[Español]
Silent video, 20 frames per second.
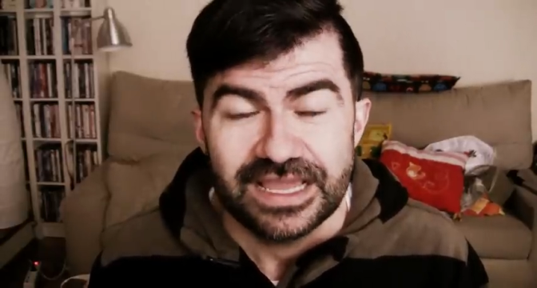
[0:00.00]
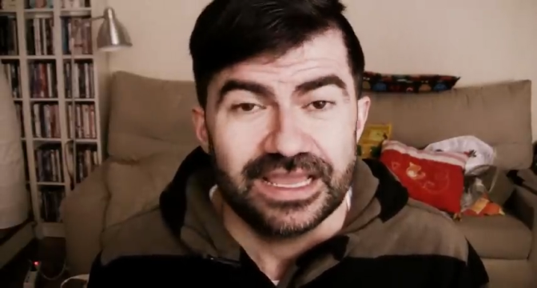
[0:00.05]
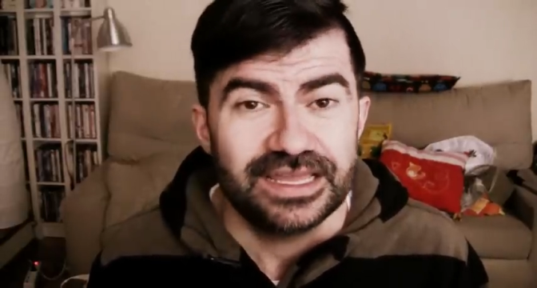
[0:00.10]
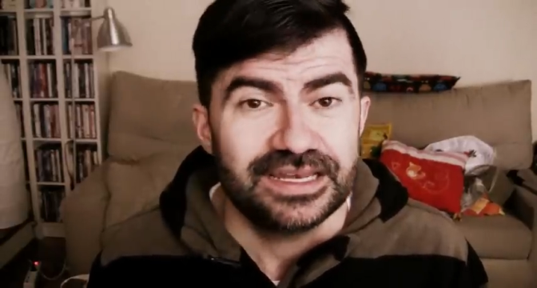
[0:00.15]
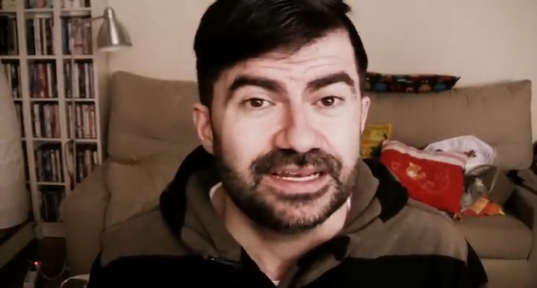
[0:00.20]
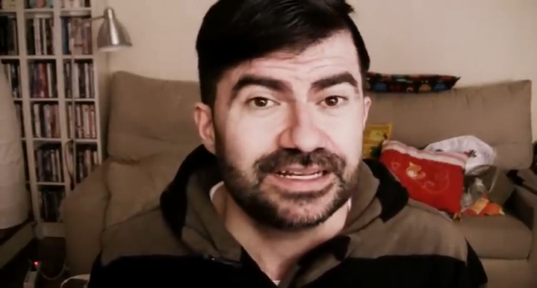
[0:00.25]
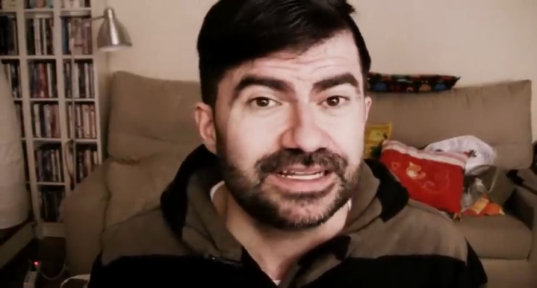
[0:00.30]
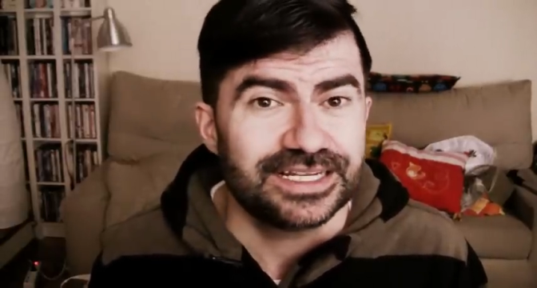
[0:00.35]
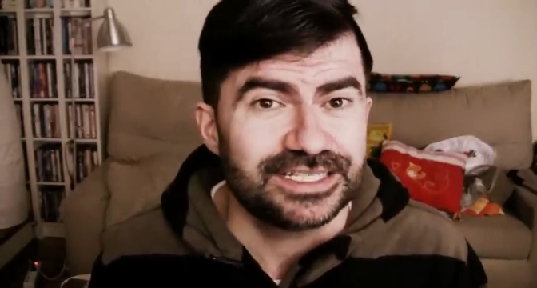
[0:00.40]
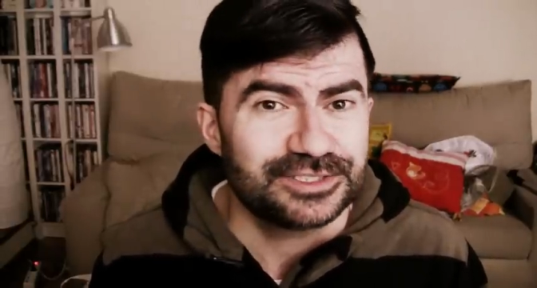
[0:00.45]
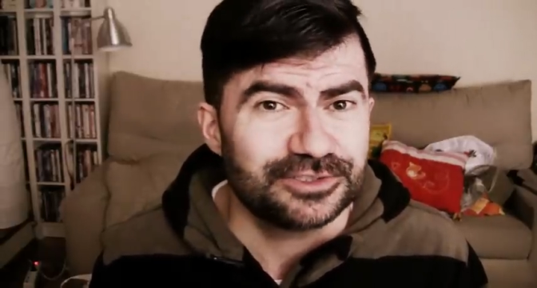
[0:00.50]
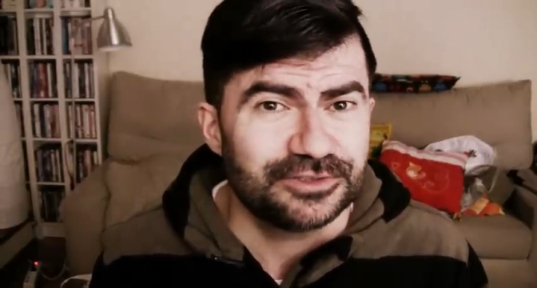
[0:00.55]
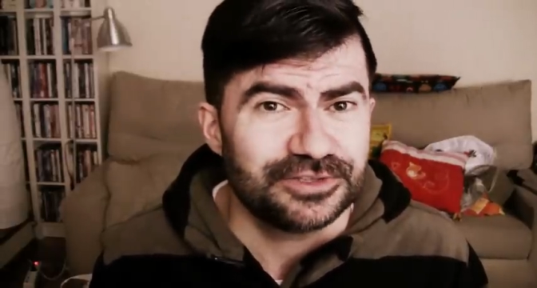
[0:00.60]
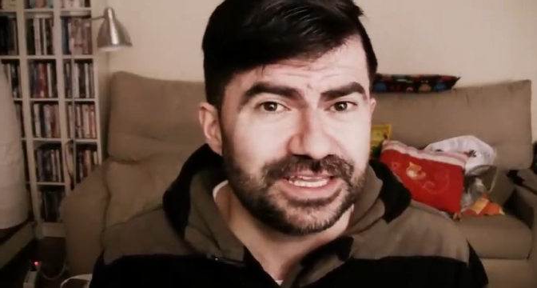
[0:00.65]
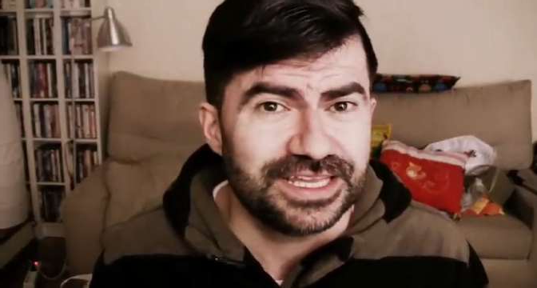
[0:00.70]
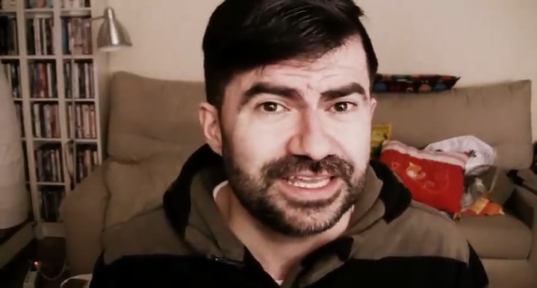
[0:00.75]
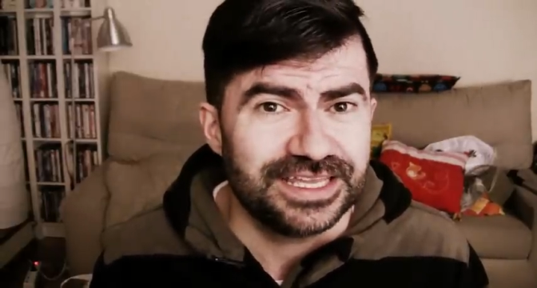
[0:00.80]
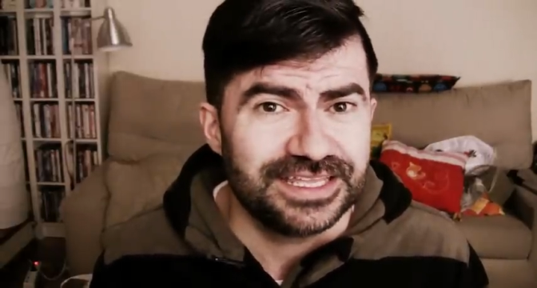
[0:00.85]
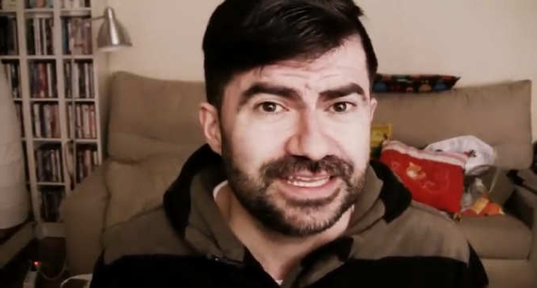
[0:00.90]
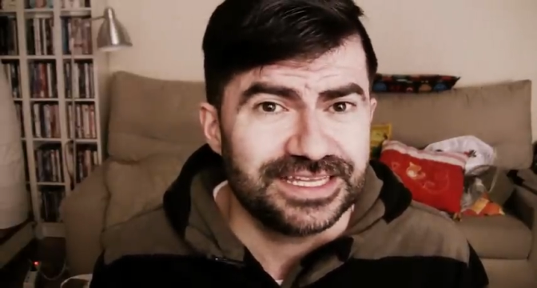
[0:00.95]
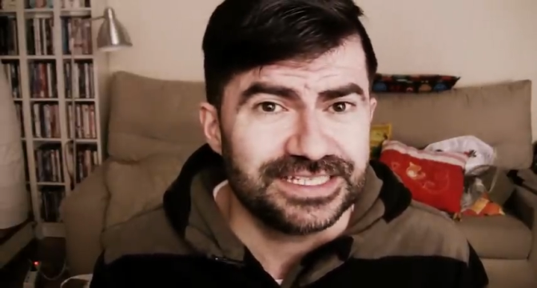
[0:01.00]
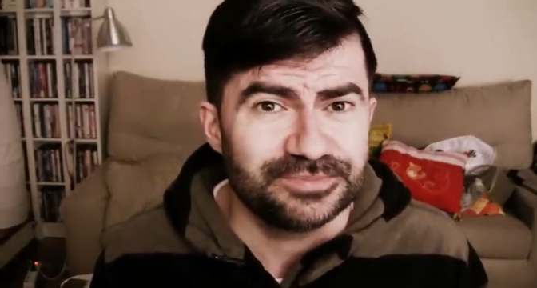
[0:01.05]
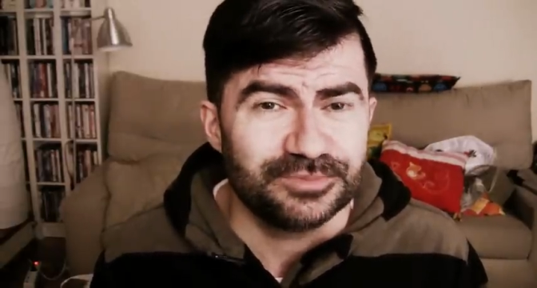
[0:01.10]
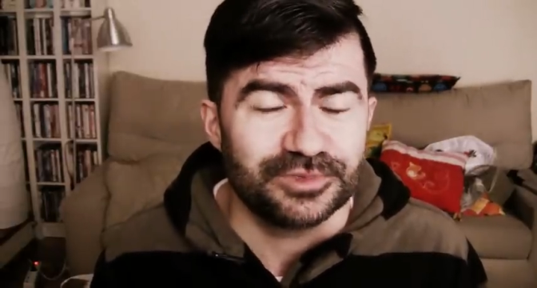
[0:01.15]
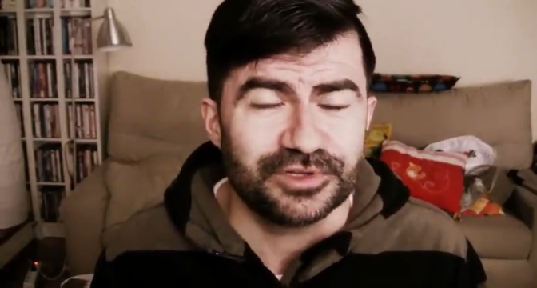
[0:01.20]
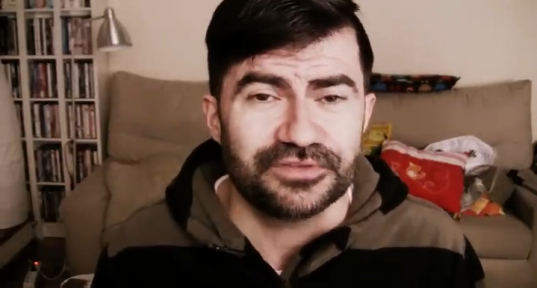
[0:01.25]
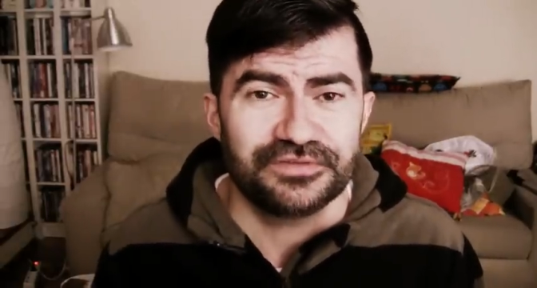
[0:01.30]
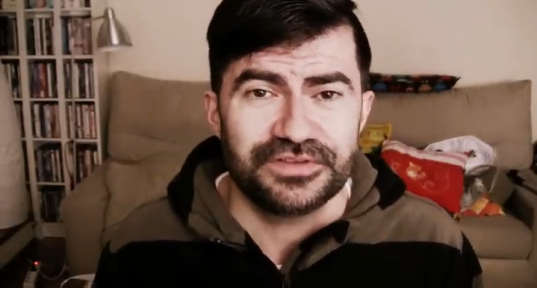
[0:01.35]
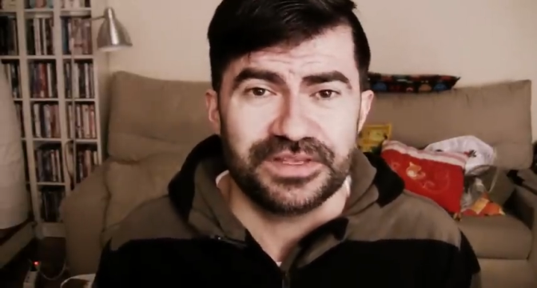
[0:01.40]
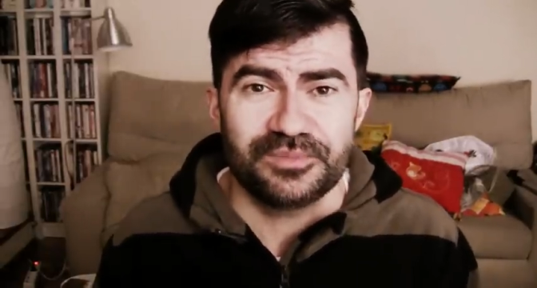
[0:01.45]
En el caso de ellas,
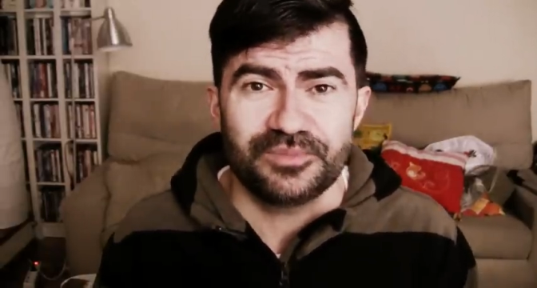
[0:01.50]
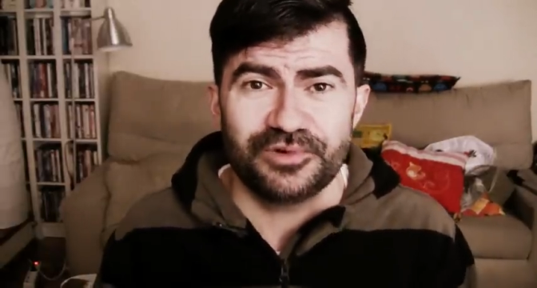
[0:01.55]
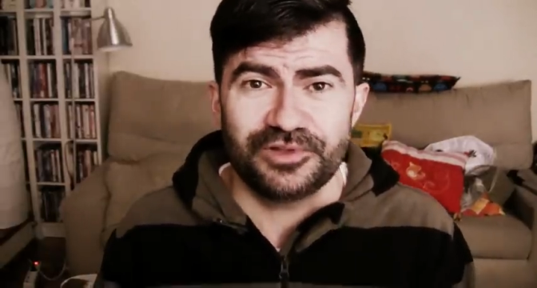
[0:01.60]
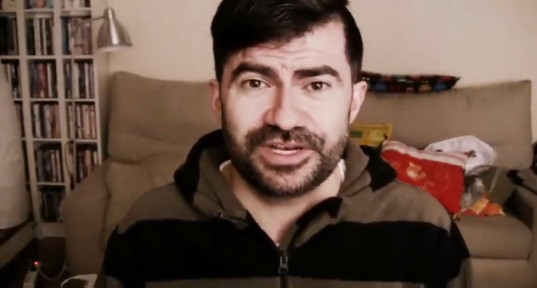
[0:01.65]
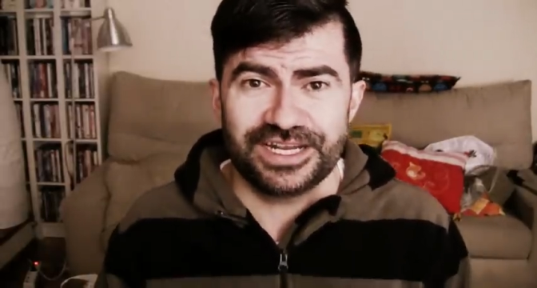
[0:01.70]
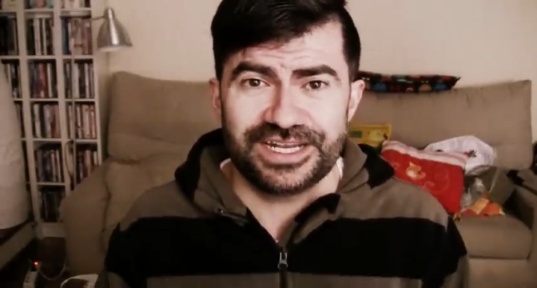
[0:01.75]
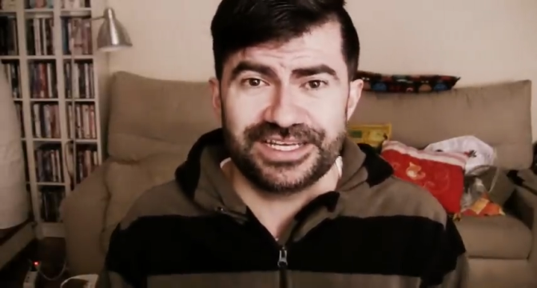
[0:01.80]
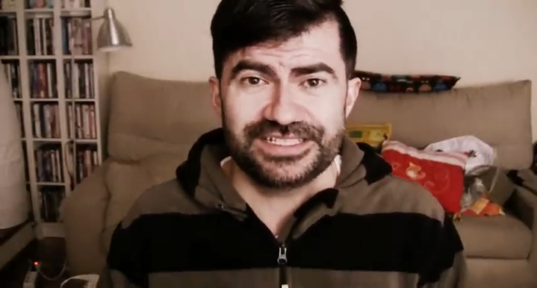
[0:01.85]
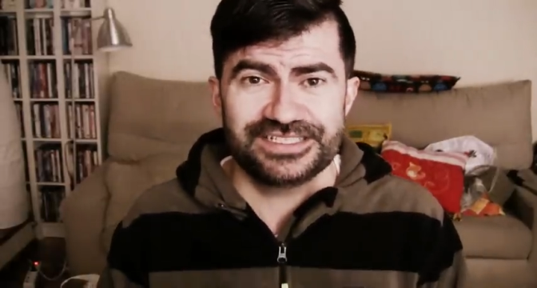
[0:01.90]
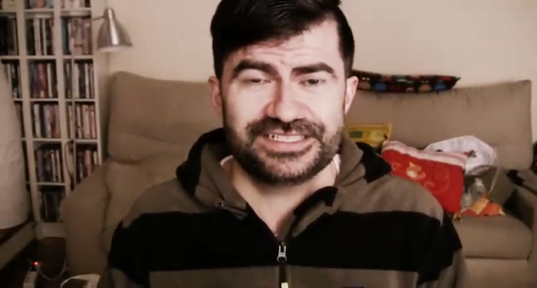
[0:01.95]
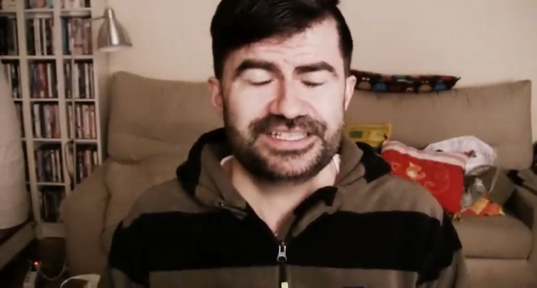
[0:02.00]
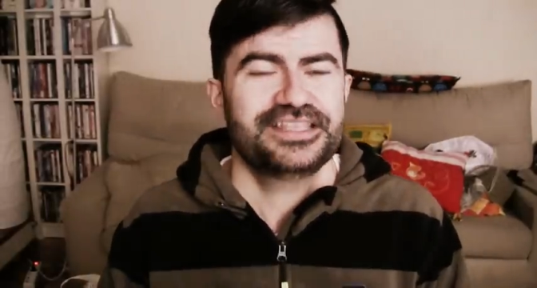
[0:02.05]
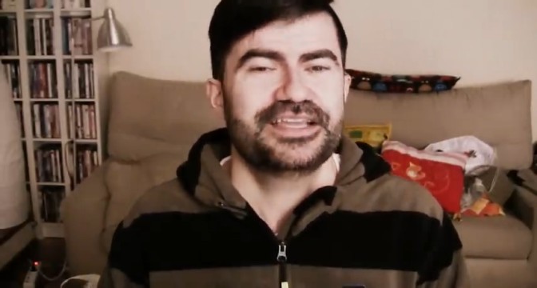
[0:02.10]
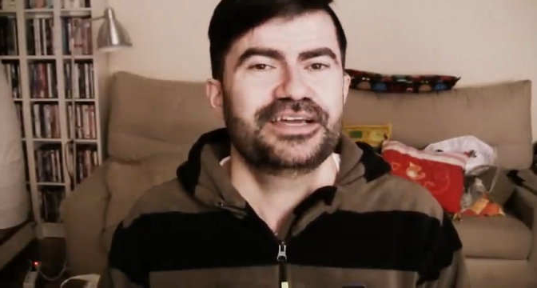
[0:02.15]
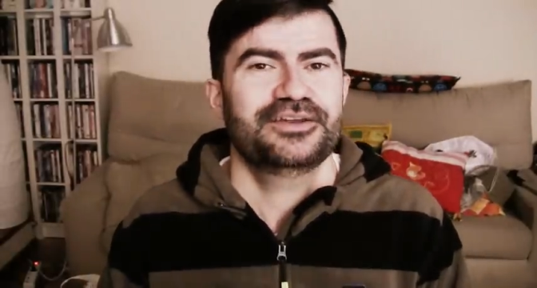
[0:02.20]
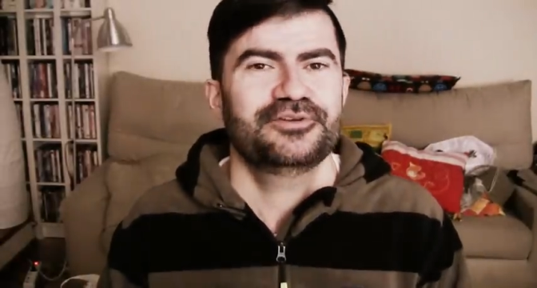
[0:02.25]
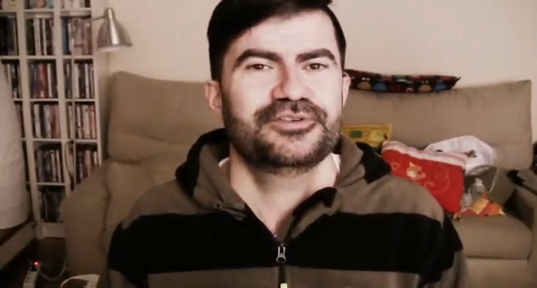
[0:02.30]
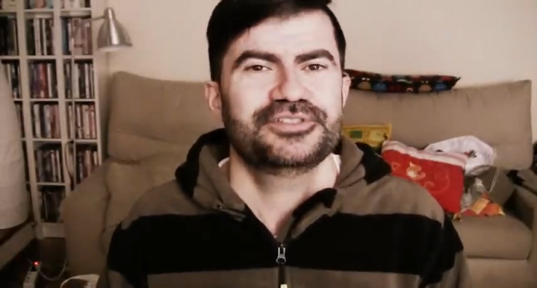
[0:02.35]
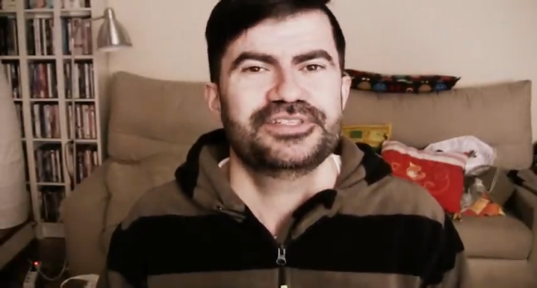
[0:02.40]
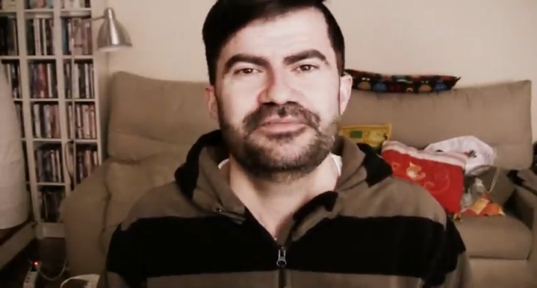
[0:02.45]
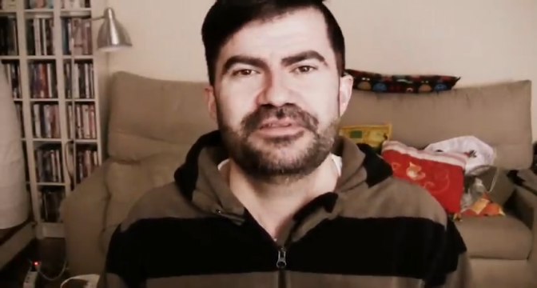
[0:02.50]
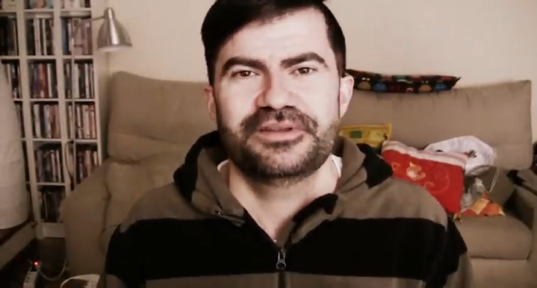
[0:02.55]
por fin podrán enseñarlos